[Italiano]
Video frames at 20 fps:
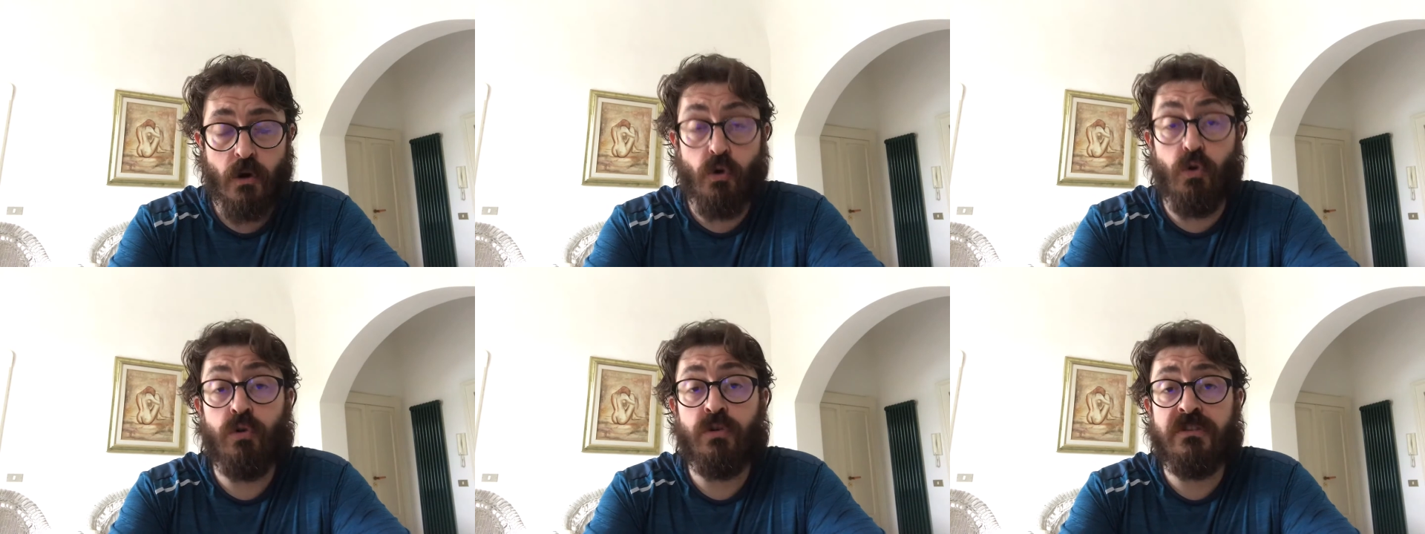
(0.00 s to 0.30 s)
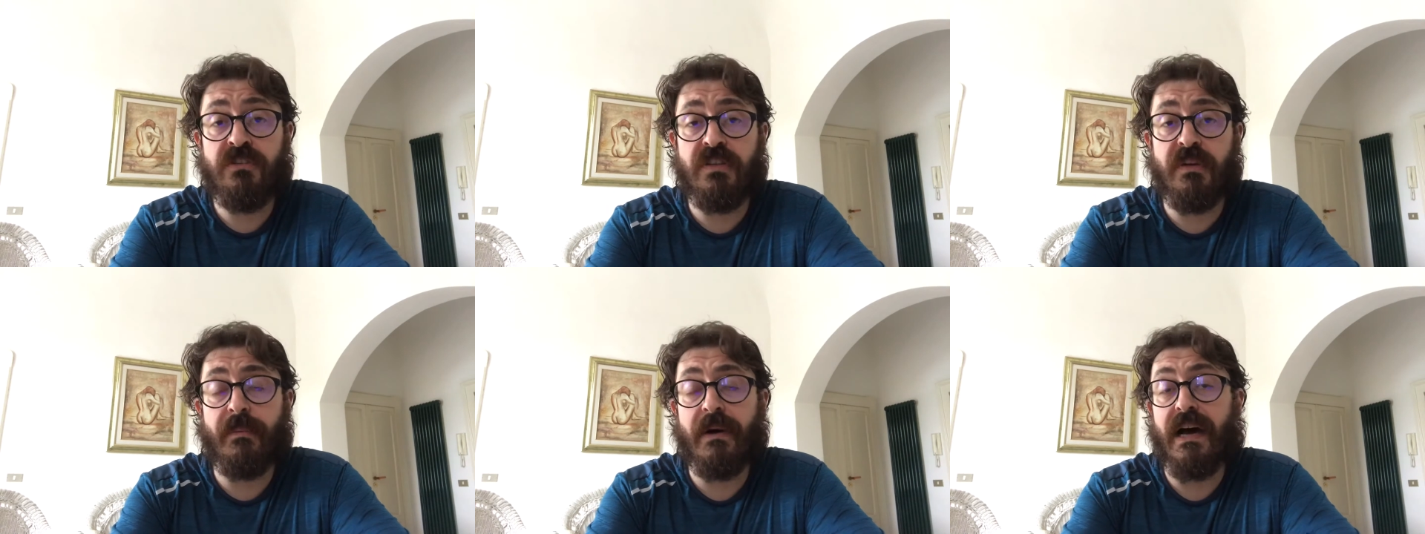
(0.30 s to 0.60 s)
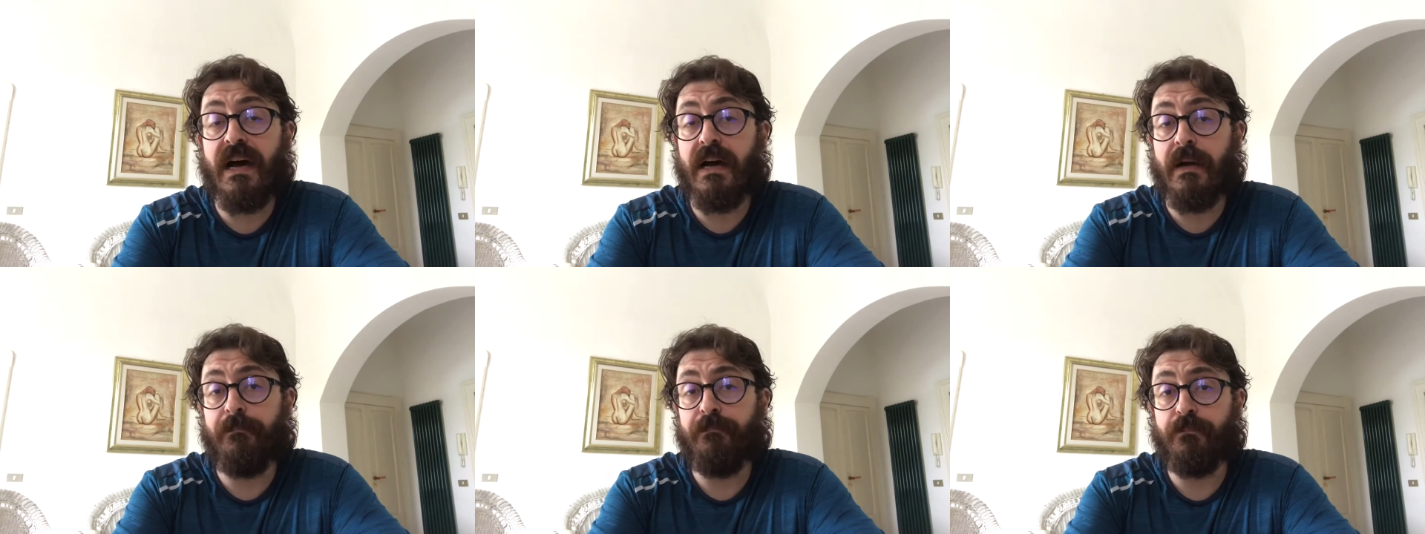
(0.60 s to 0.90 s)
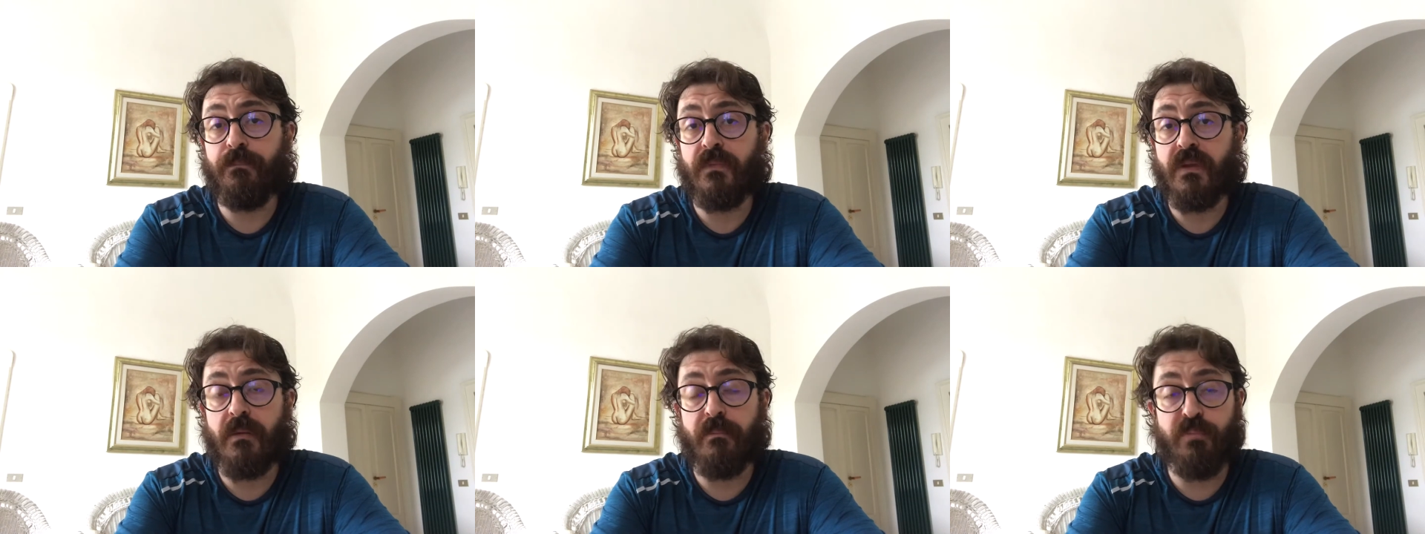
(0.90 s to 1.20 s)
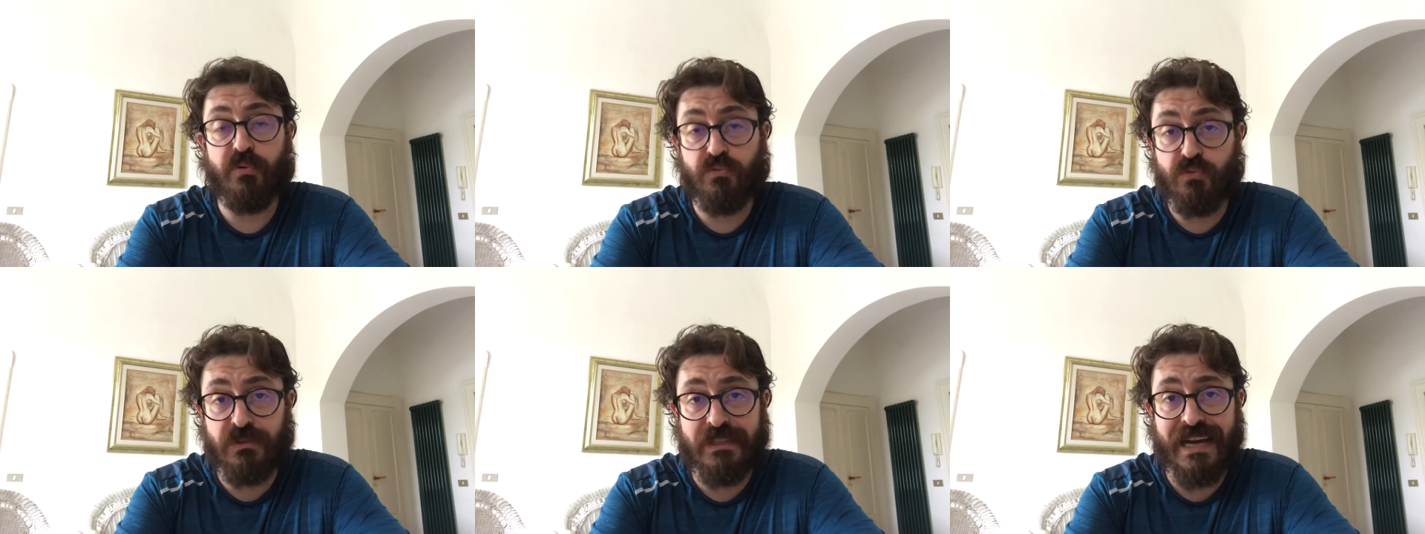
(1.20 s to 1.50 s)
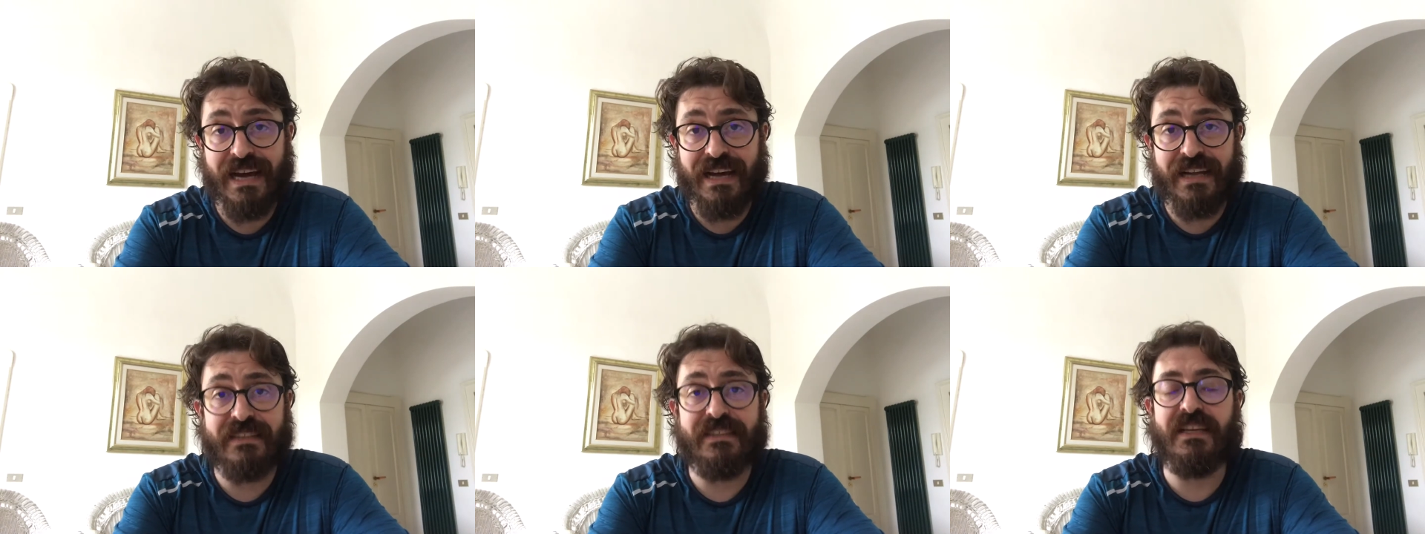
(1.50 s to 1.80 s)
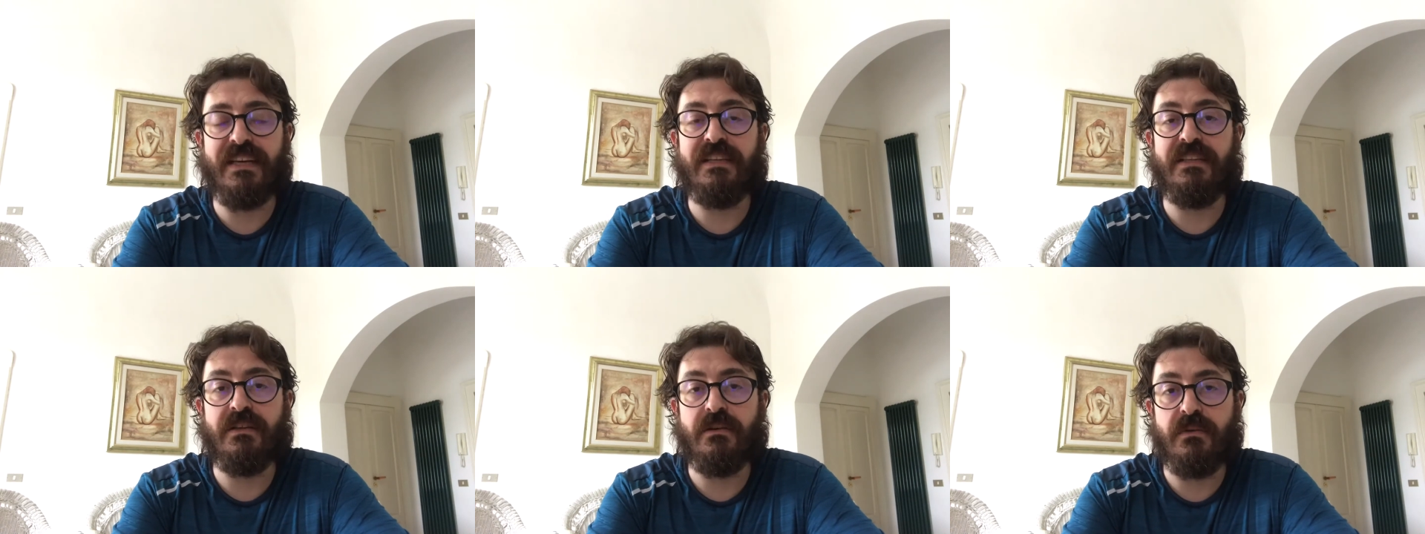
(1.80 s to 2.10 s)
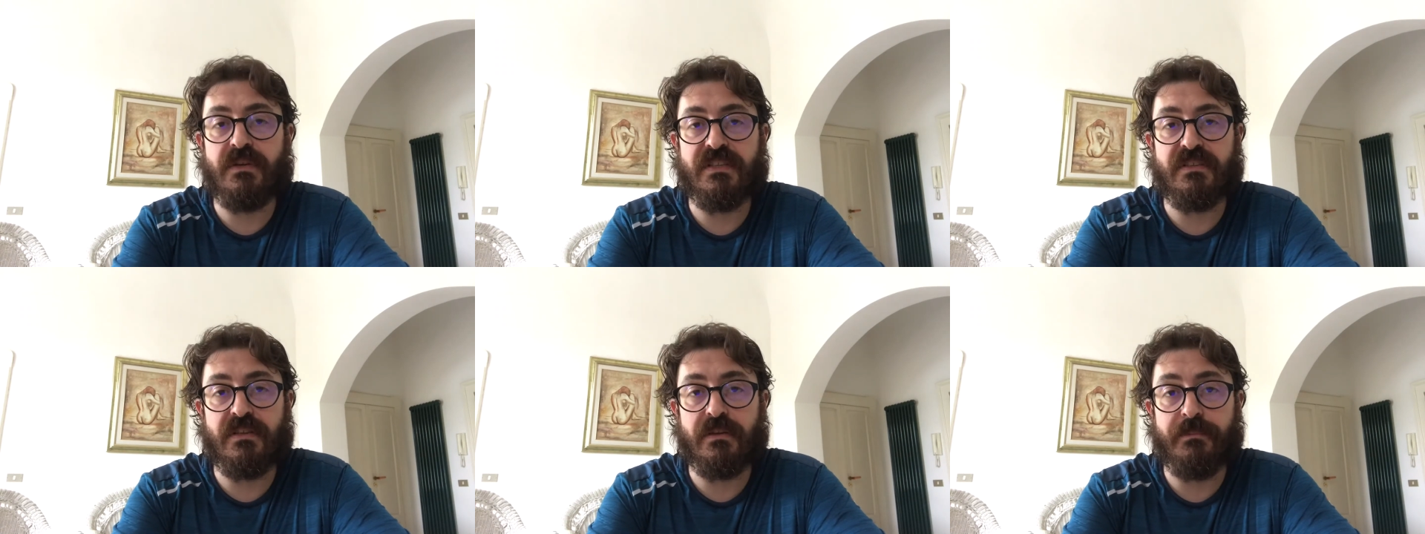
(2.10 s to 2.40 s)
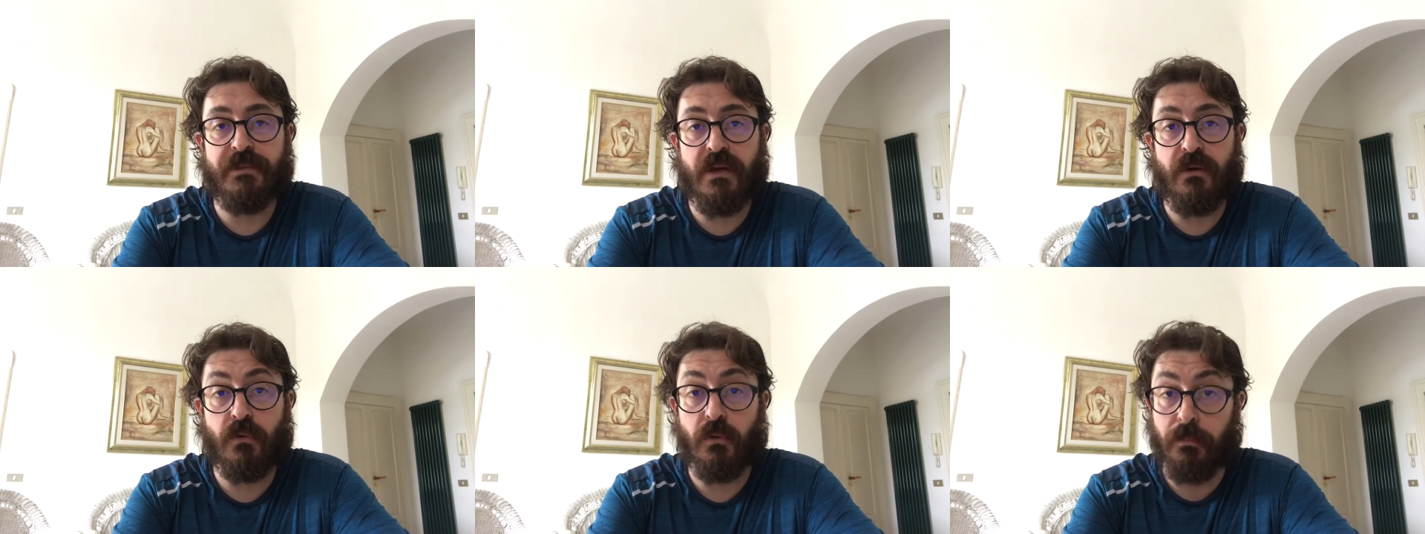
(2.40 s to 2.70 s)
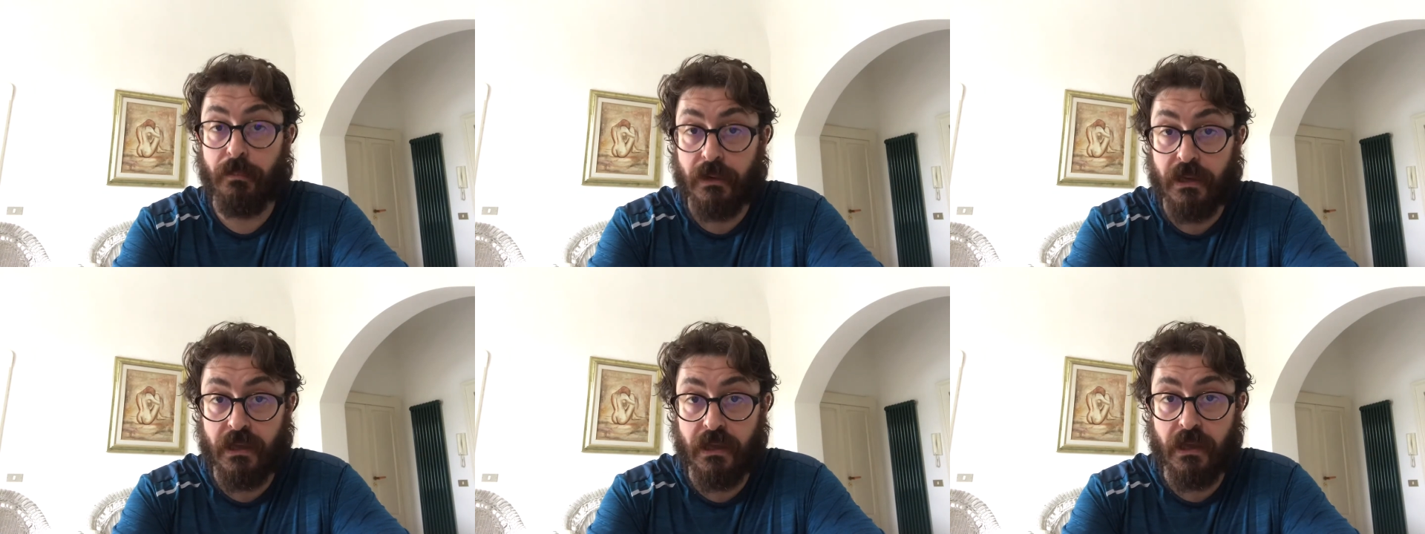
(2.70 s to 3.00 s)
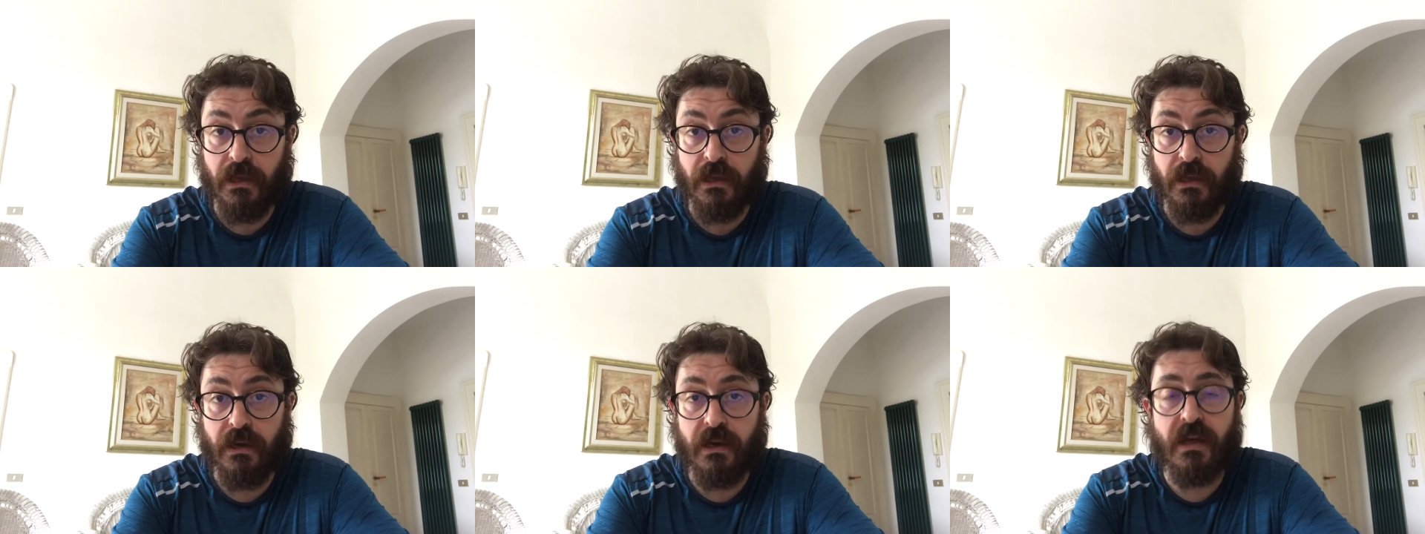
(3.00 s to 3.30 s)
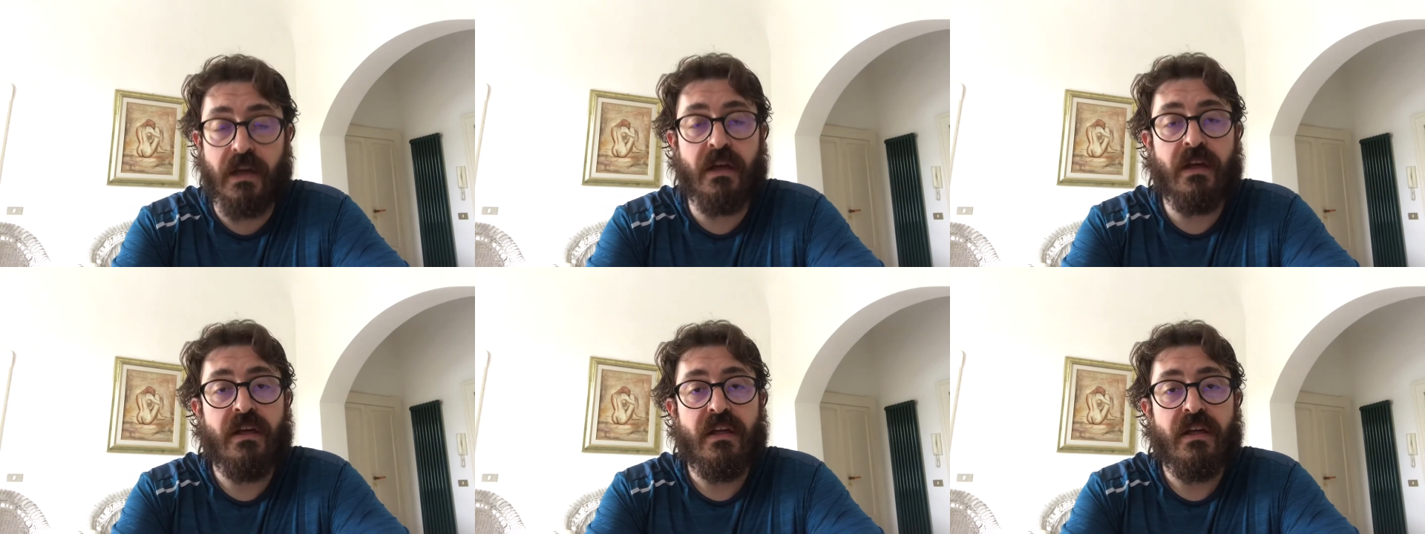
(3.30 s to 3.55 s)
L'ultima mm, puntata di questa mia rubrichina